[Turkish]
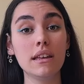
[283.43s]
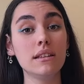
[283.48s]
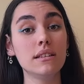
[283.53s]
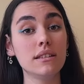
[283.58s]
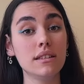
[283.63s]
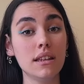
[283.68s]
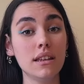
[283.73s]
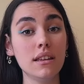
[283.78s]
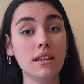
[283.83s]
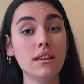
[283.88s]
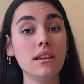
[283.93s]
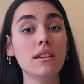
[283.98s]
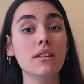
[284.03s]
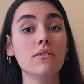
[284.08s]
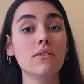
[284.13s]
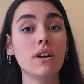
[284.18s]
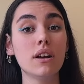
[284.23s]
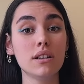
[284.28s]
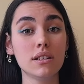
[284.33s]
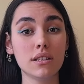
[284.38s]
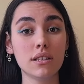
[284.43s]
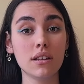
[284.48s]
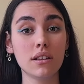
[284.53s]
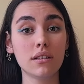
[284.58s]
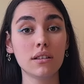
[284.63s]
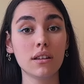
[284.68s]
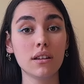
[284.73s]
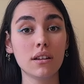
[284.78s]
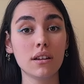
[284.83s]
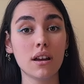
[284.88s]
zehir ve
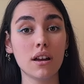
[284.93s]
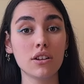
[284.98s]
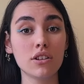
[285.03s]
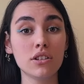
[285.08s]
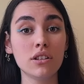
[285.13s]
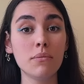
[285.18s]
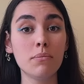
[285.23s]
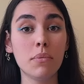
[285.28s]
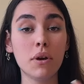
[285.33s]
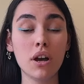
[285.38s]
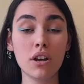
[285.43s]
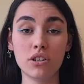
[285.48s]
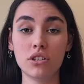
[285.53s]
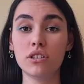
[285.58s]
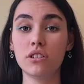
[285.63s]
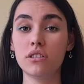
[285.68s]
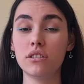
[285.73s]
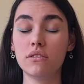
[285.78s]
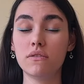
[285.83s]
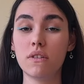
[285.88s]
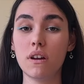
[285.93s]
hastalıklara karşı da bağışıklığı